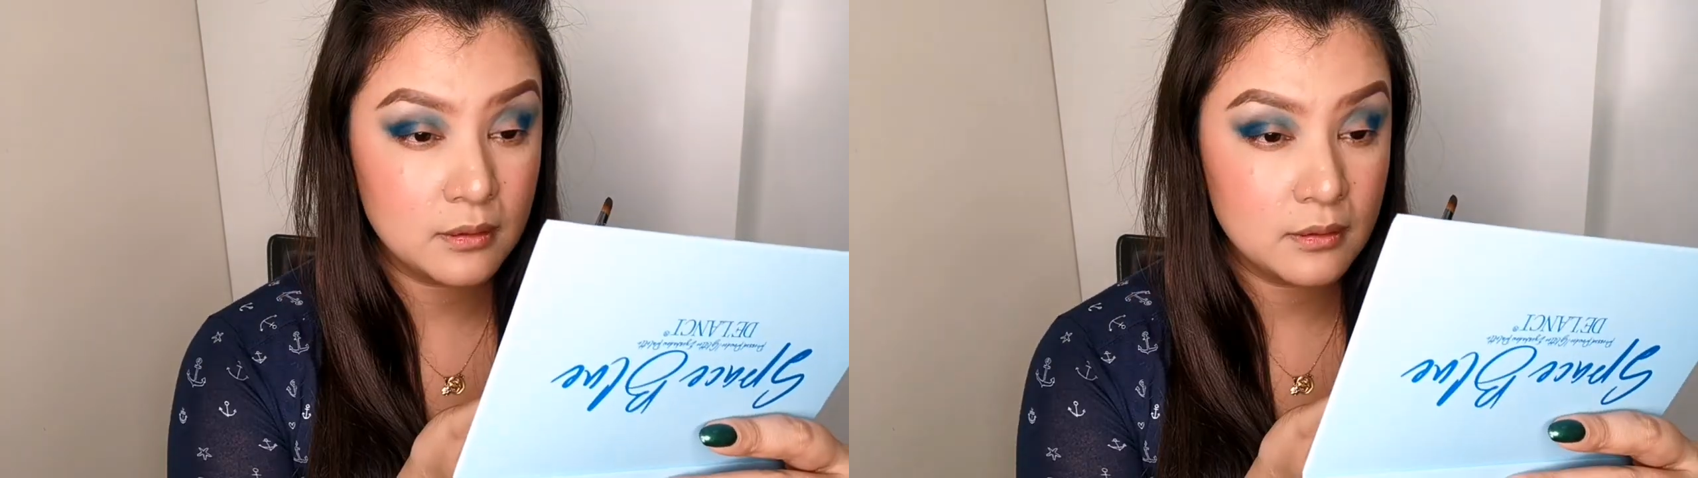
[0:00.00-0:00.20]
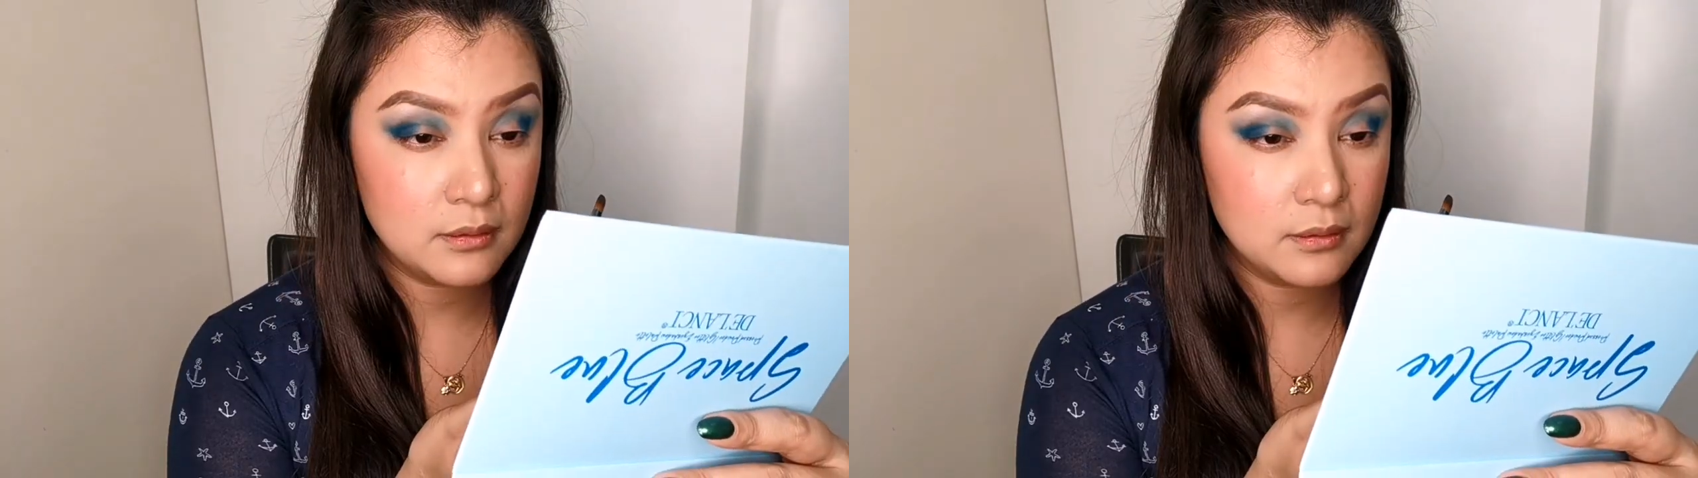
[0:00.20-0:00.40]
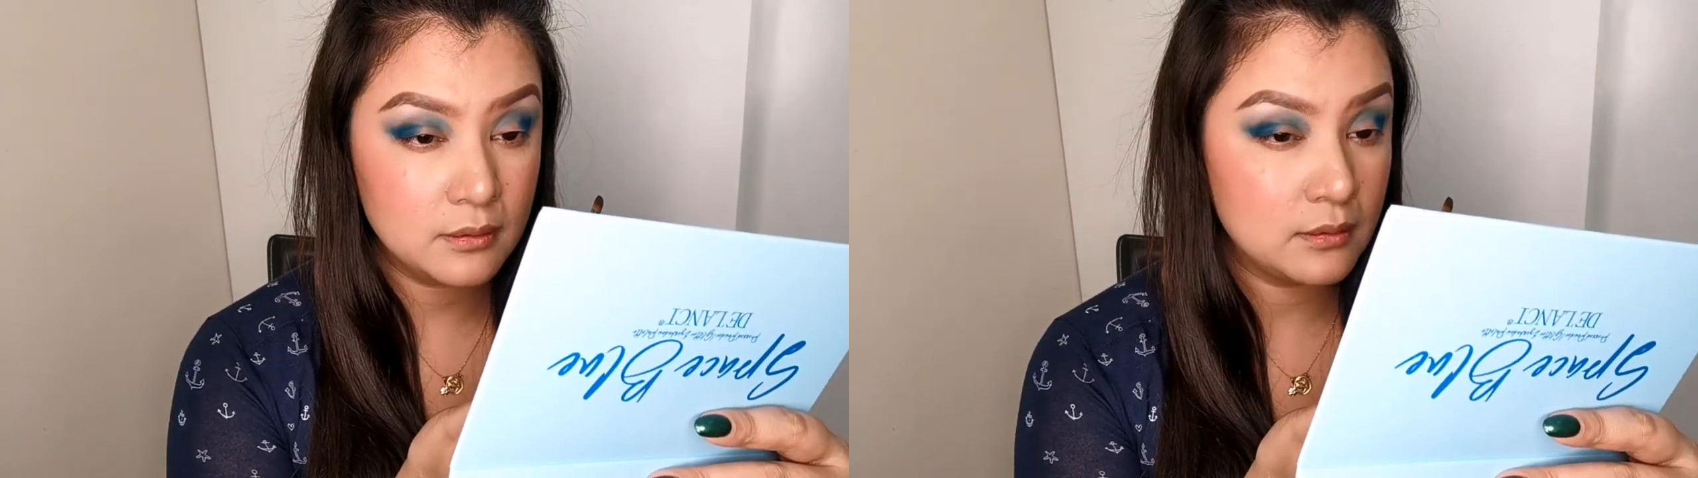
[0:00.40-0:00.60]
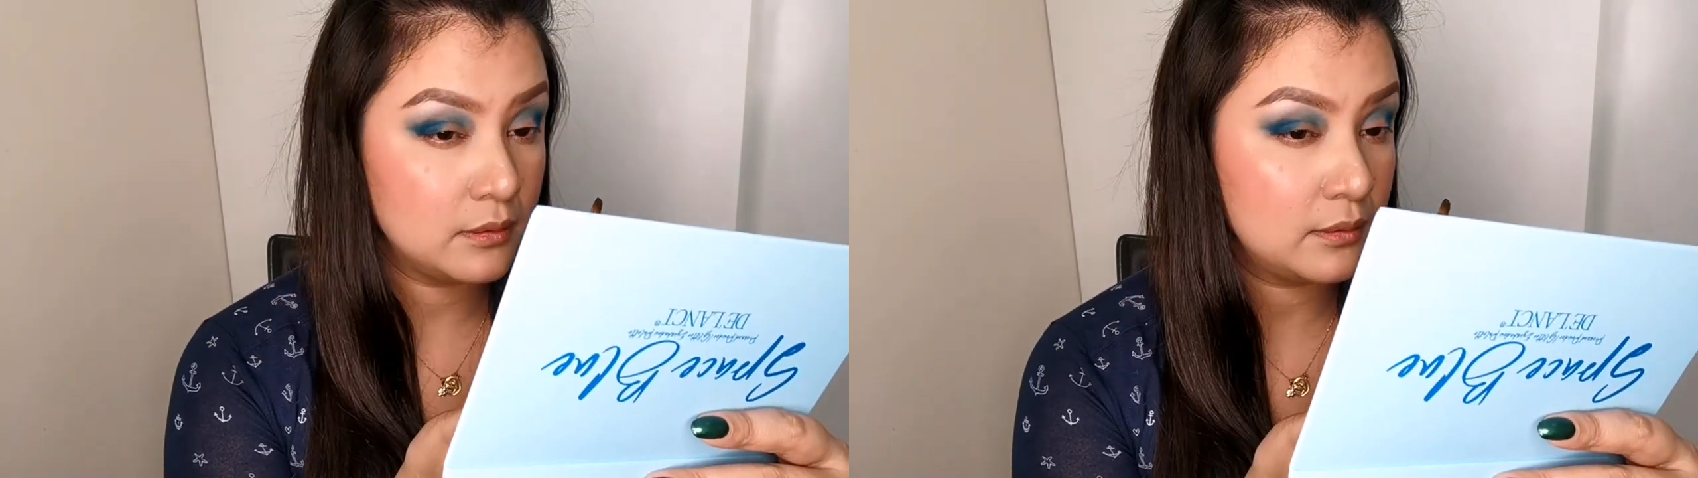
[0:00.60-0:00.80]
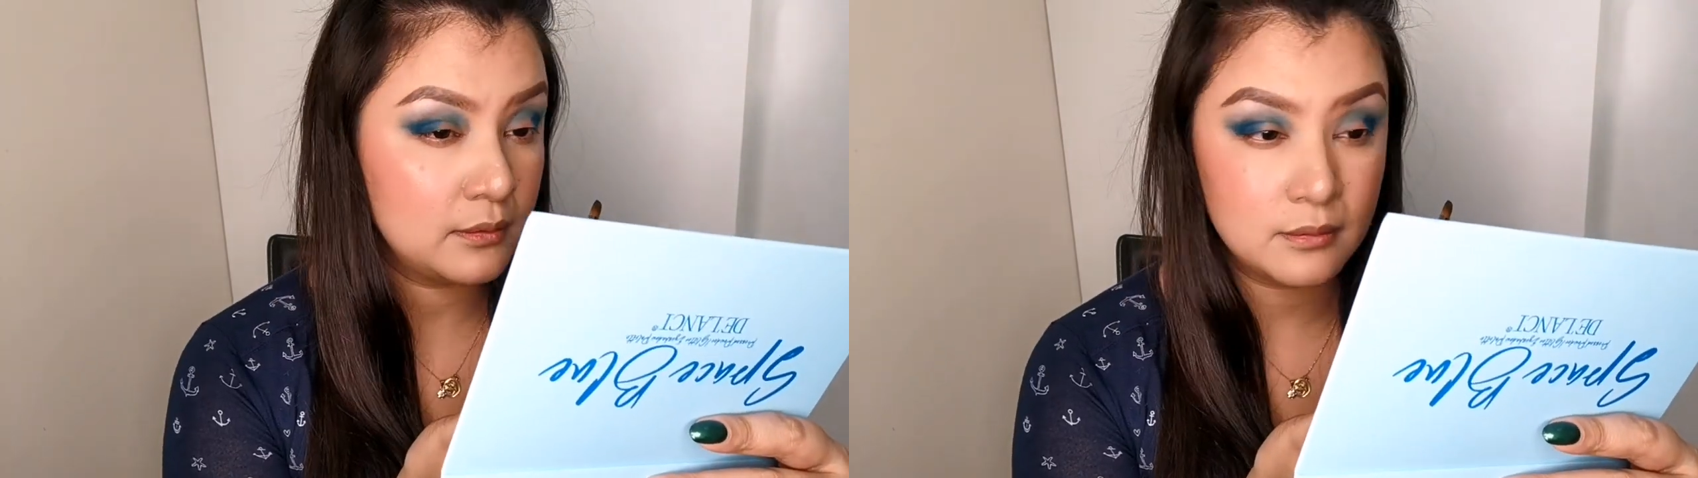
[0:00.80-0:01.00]

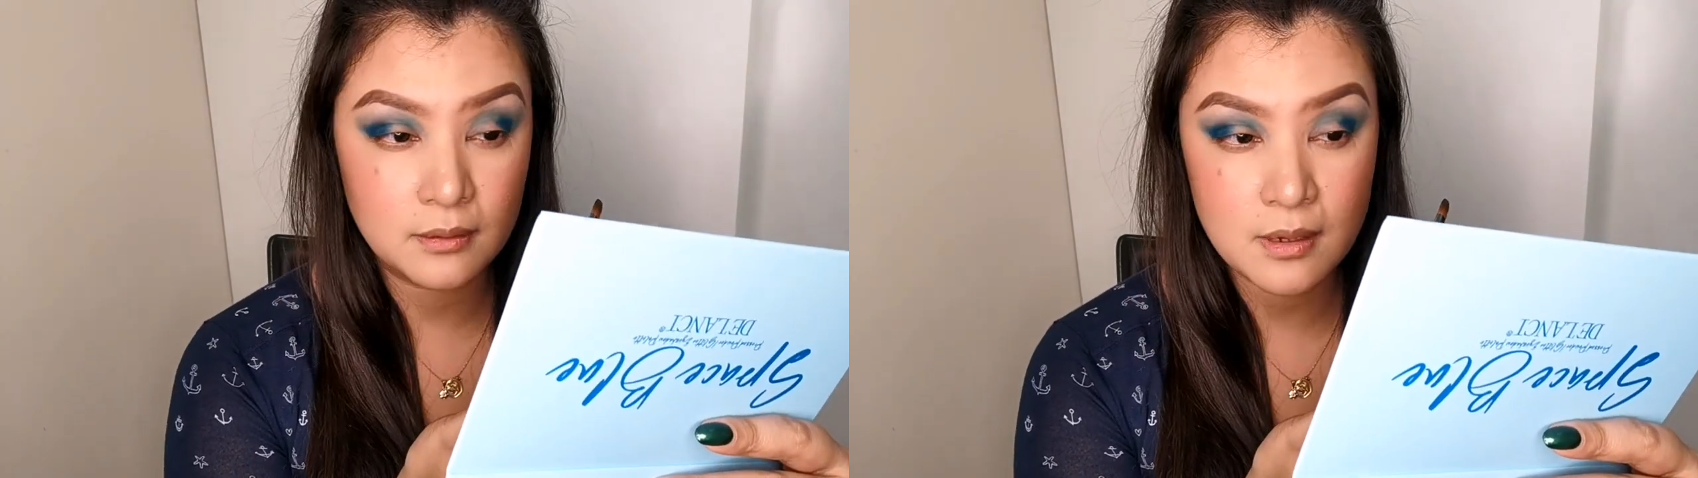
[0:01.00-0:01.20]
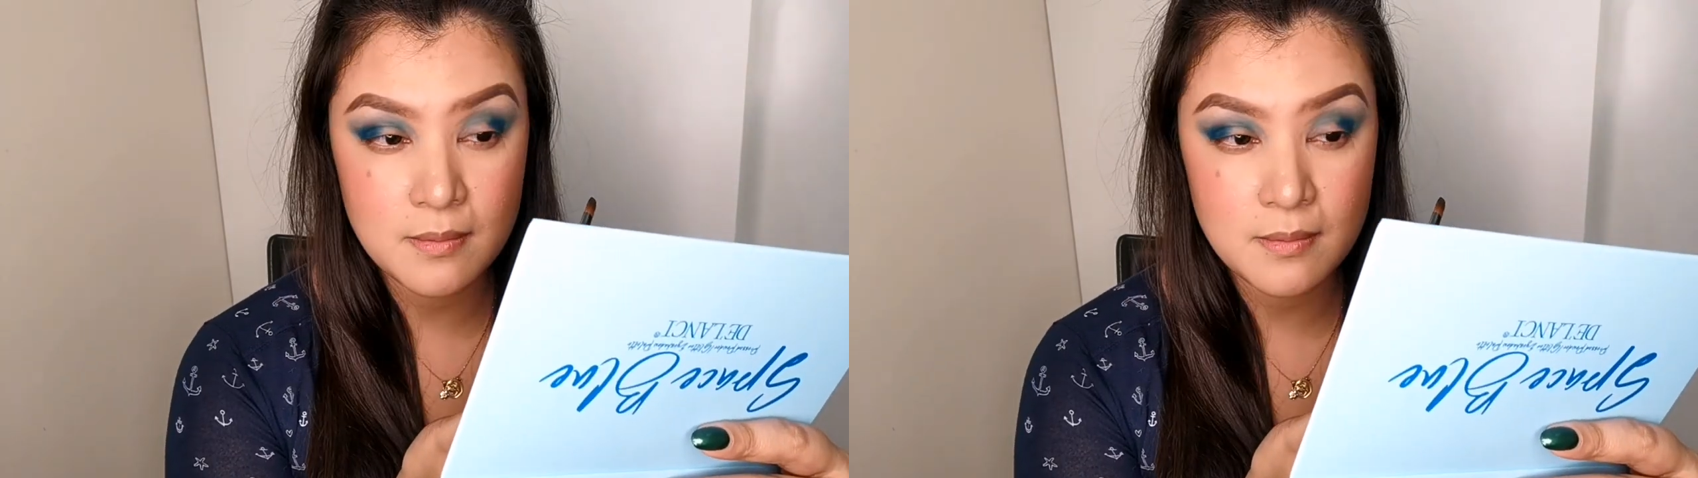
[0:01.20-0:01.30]
Yay!